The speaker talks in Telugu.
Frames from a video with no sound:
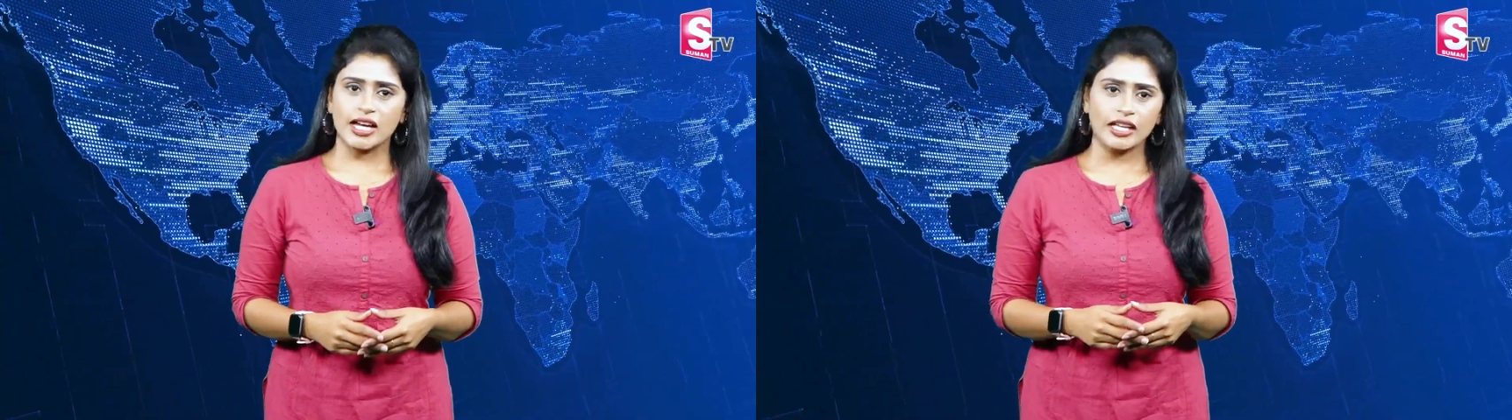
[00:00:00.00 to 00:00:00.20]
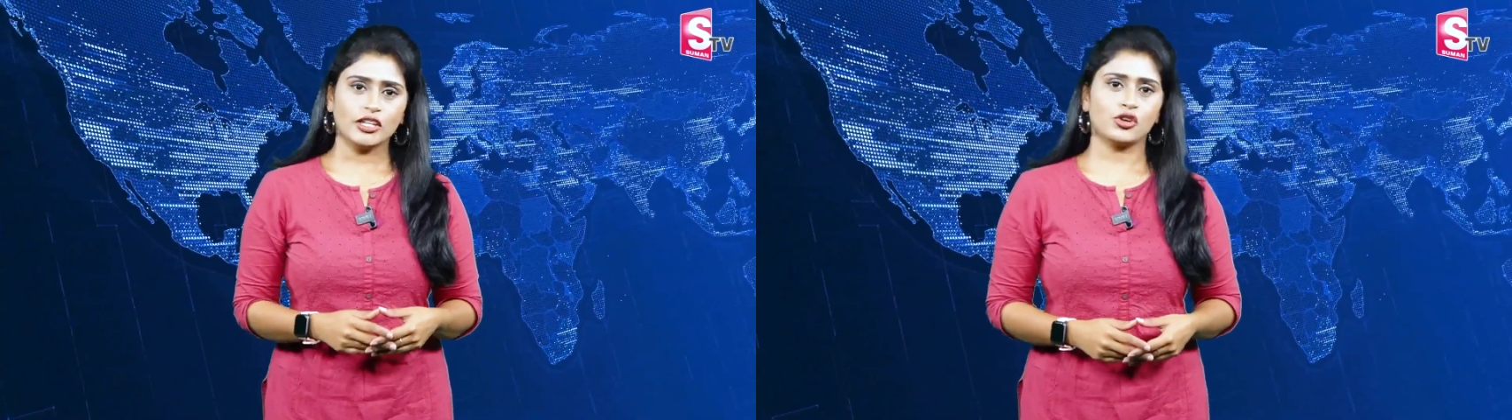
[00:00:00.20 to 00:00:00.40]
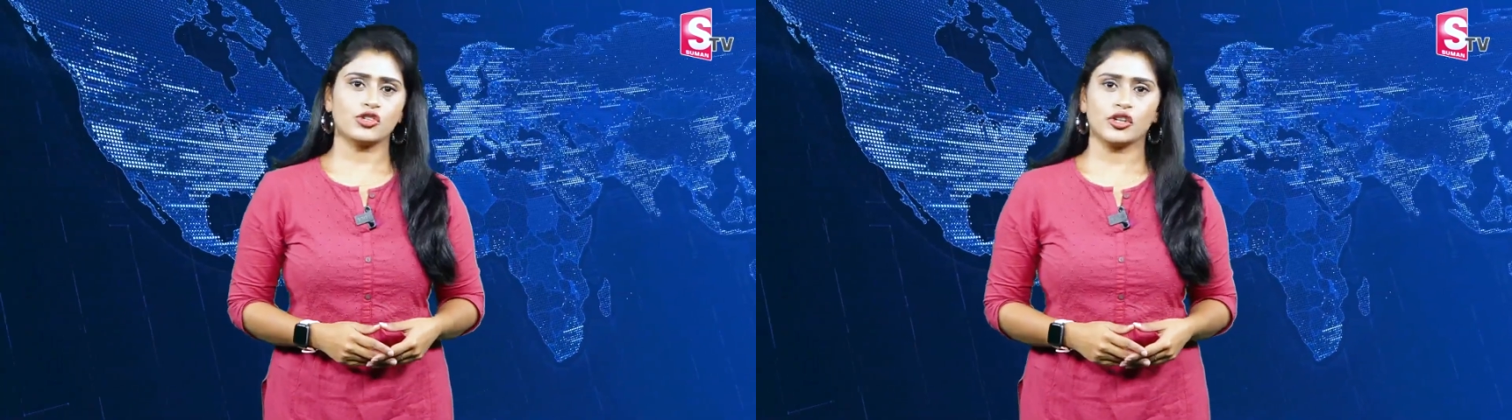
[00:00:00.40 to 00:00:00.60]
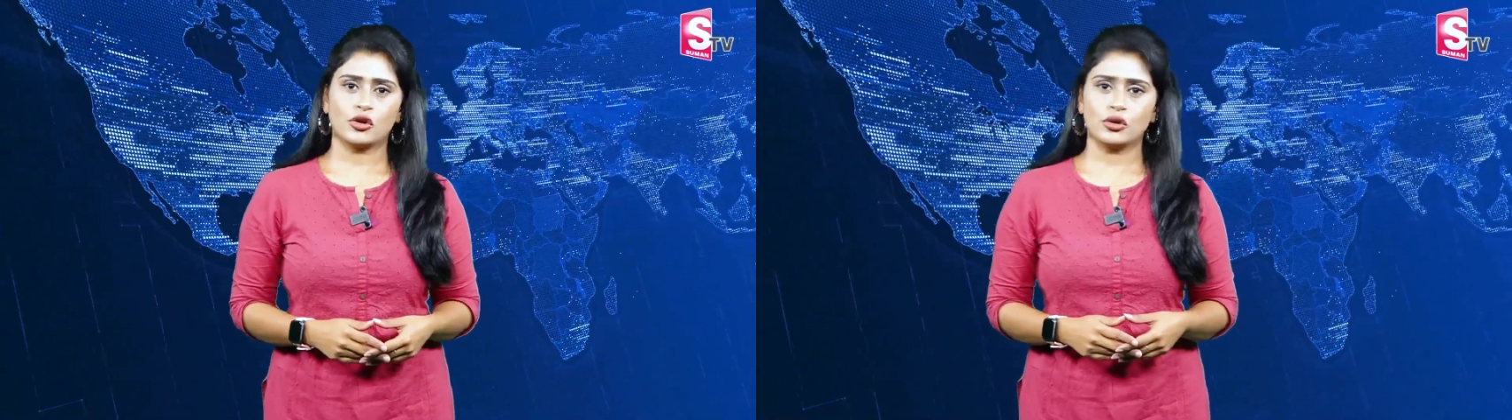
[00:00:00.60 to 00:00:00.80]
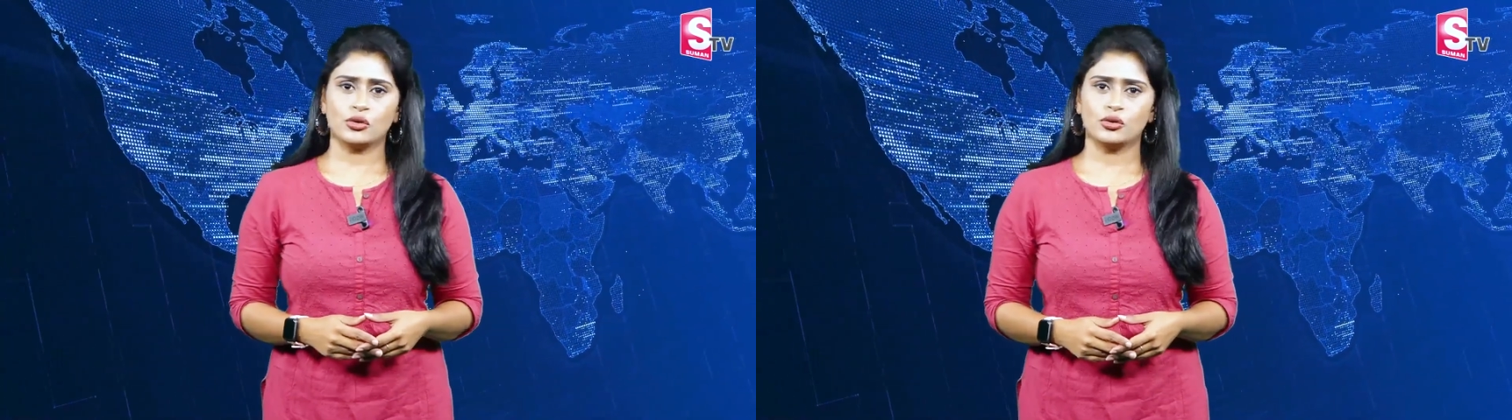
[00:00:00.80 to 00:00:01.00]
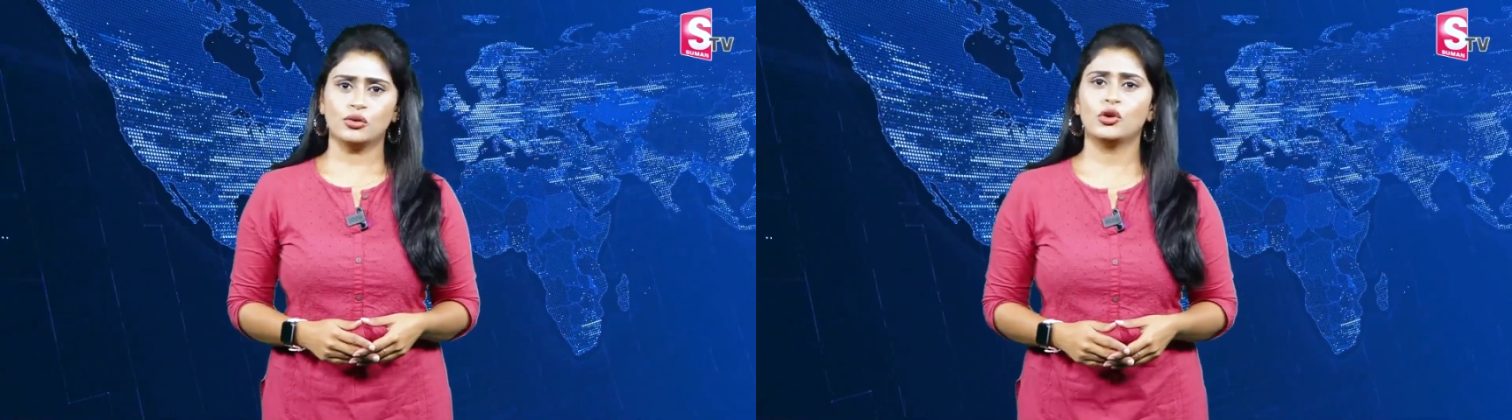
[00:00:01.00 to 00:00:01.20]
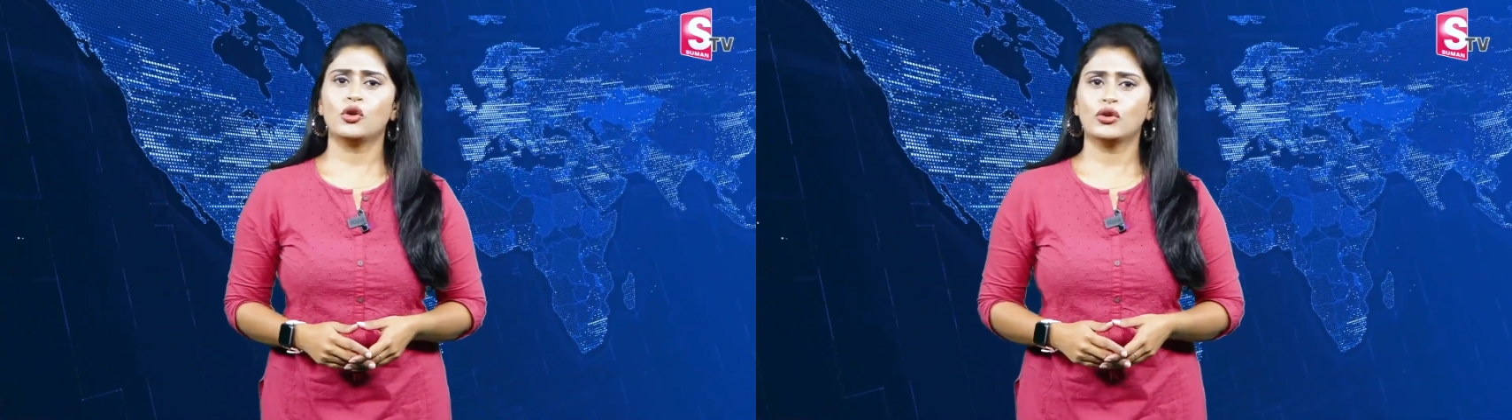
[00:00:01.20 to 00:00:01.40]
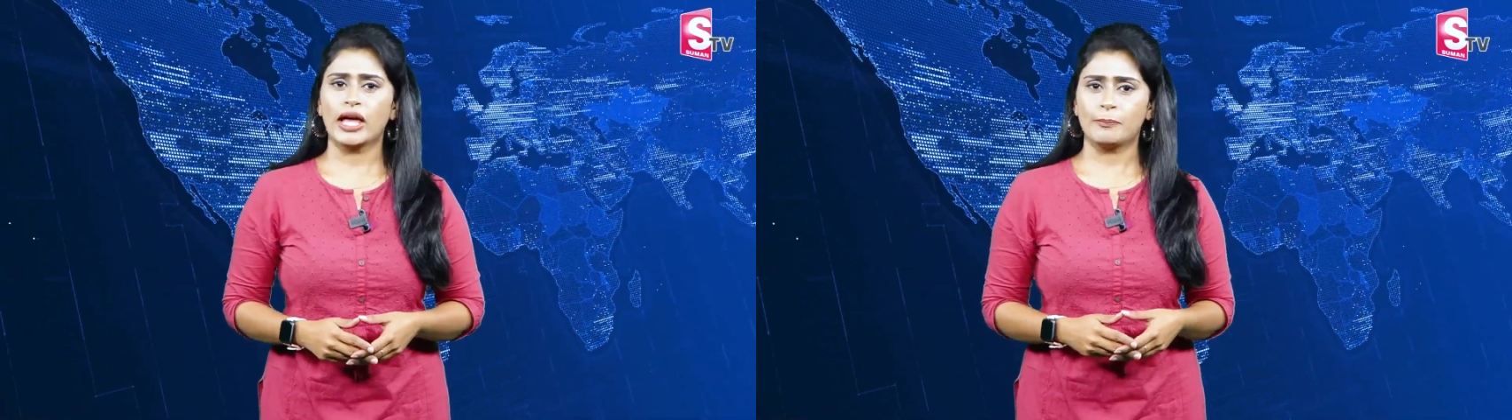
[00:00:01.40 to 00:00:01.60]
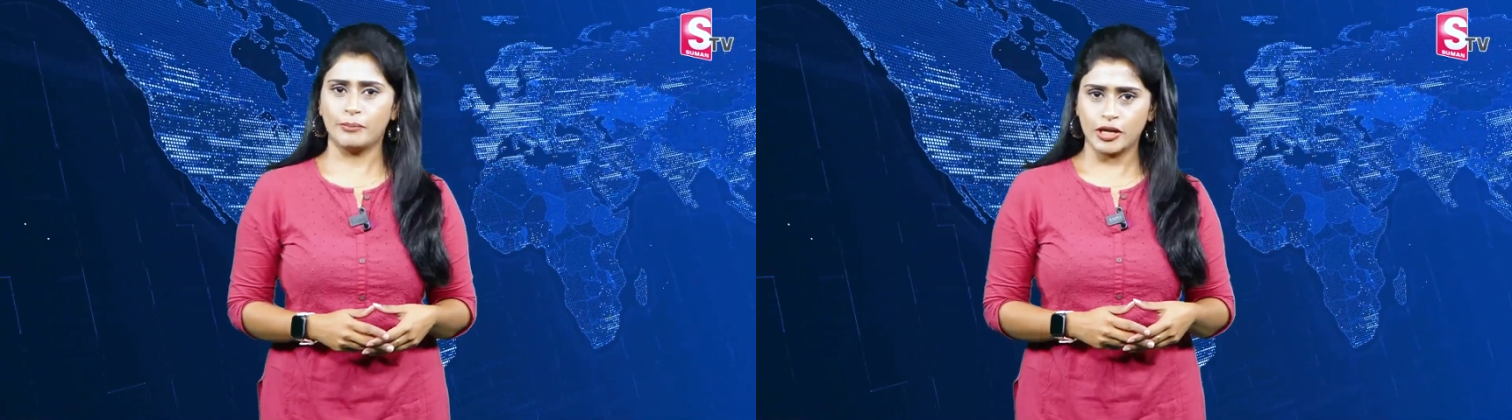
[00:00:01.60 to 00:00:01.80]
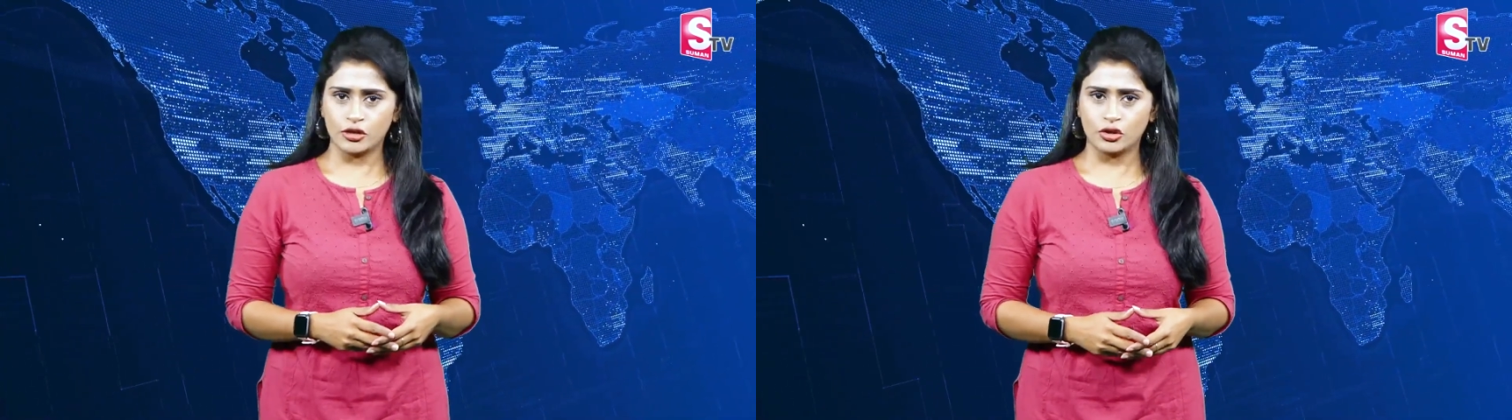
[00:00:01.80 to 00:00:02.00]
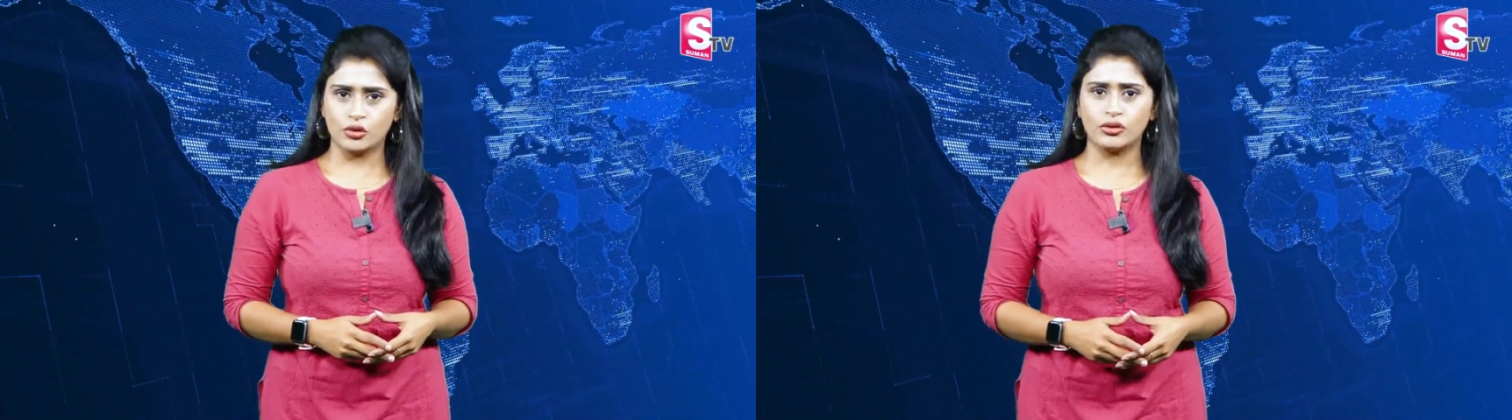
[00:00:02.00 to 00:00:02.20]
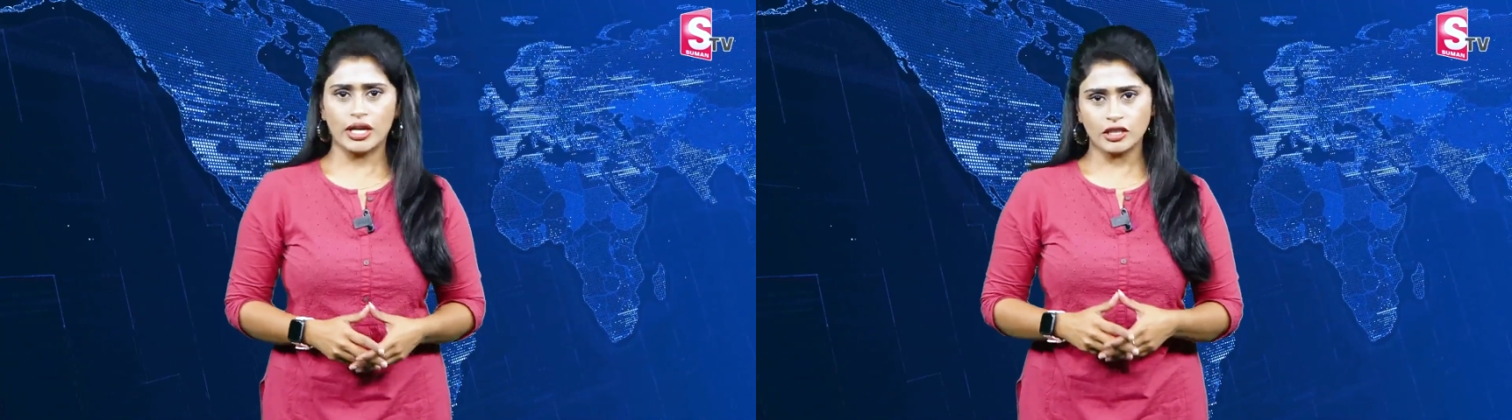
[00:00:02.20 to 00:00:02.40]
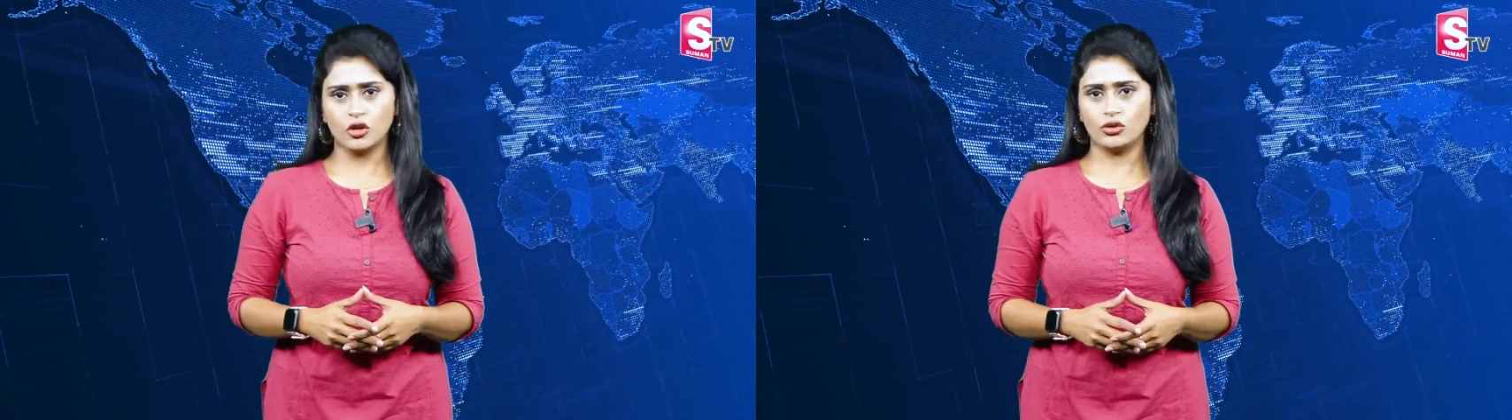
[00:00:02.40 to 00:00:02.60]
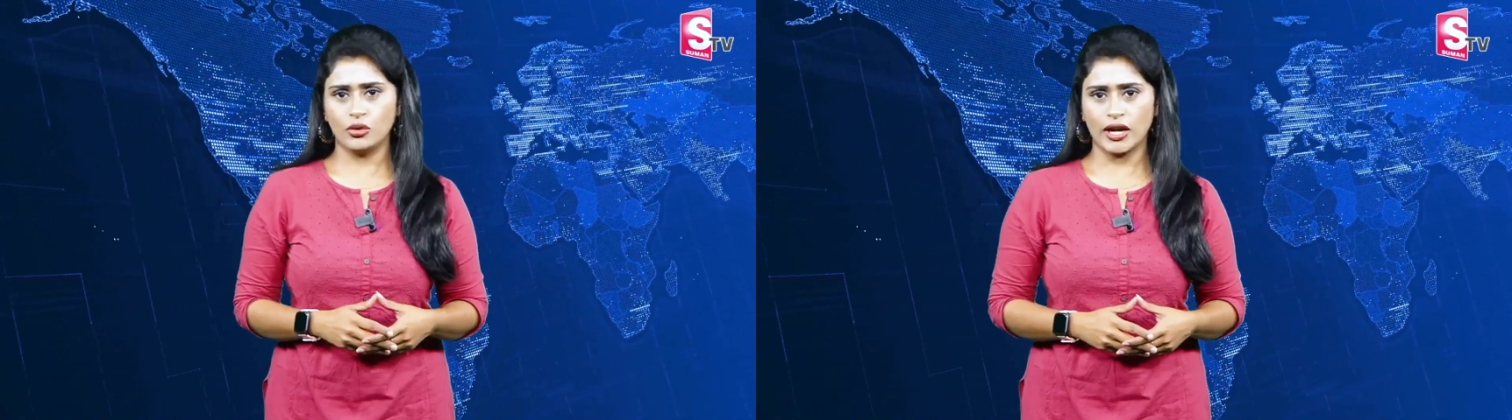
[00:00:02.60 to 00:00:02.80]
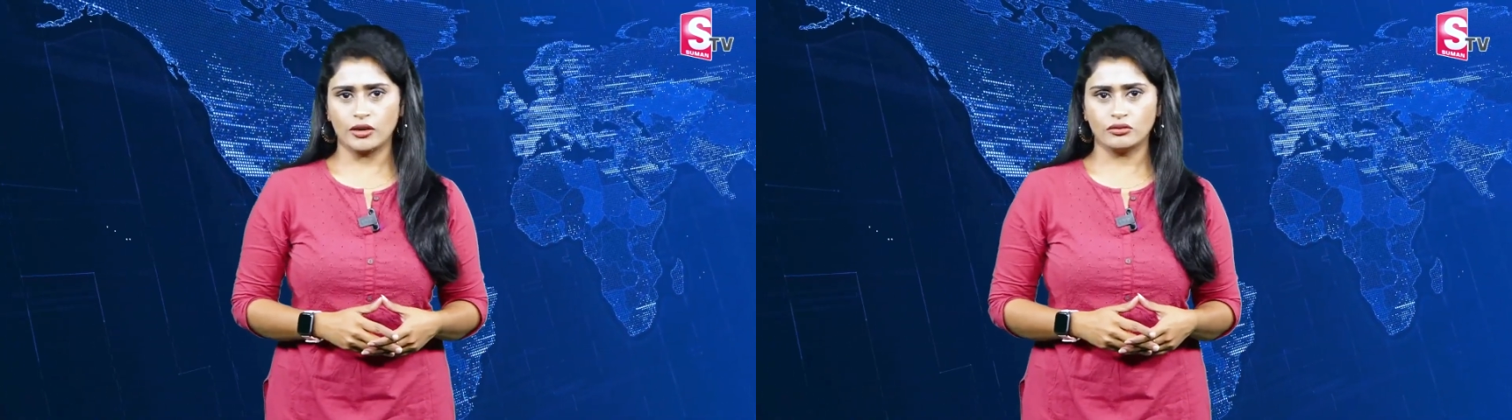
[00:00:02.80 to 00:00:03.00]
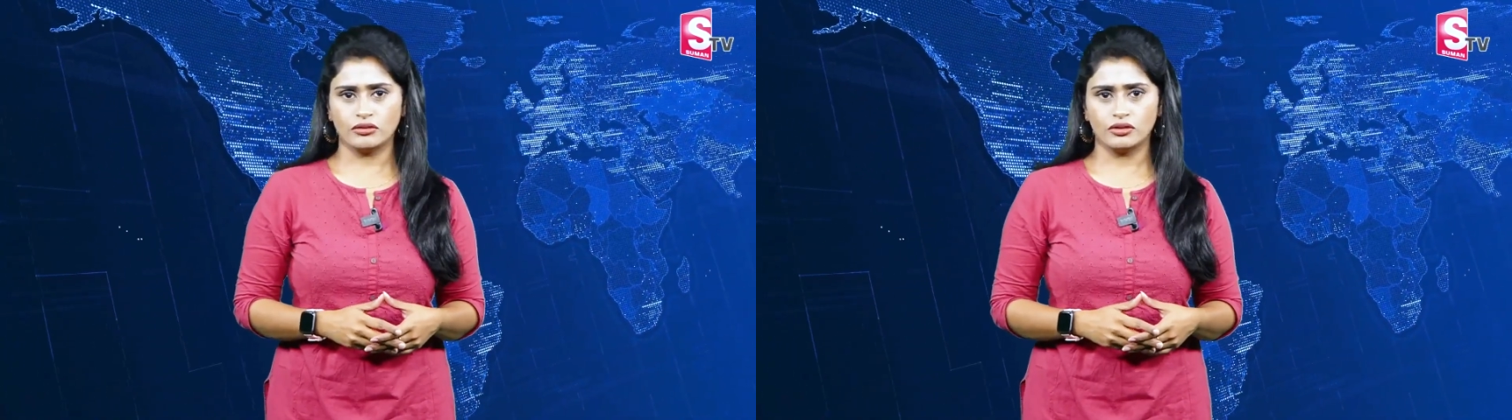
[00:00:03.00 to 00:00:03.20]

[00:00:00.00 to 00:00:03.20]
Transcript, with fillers: చేతికొచ్చిన కొడుకు లోన్ యాప్ పేరుతో నదిలో దూకాడు